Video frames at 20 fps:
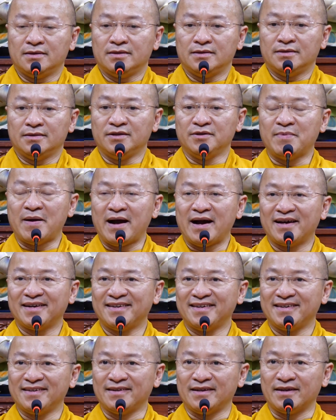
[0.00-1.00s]
Thứ ba
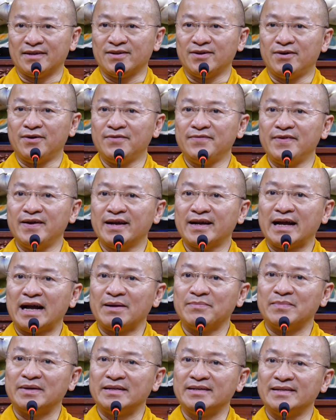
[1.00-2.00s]
đó là đối với
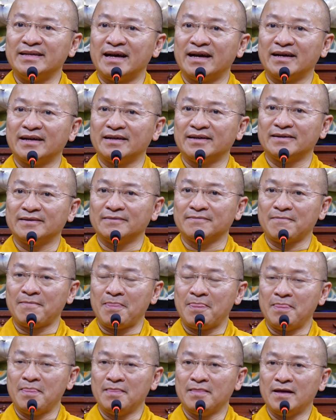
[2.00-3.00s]
các bệnh nhân
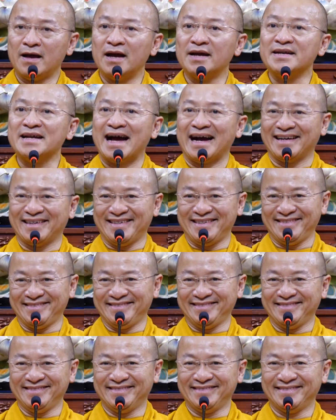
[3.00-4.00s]
hơi nặng đó,
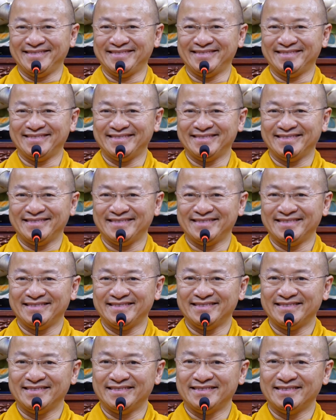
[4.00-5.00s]

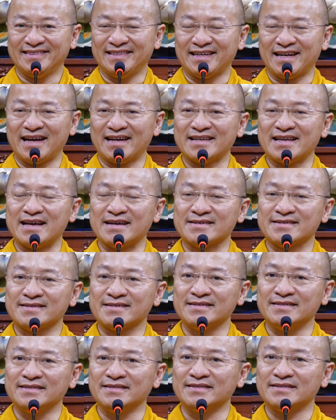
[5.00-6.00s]
thì các nhà
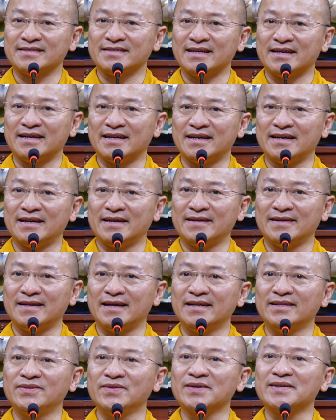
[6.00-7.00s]
sư sẽ
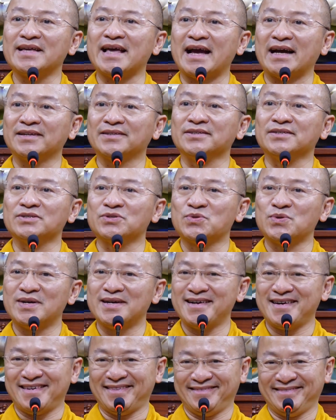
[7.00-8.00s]
đến thuyết giảng thường xuyên
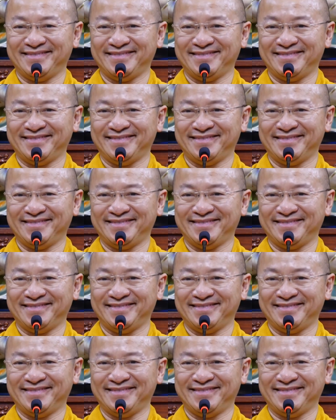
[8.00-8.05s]
hơn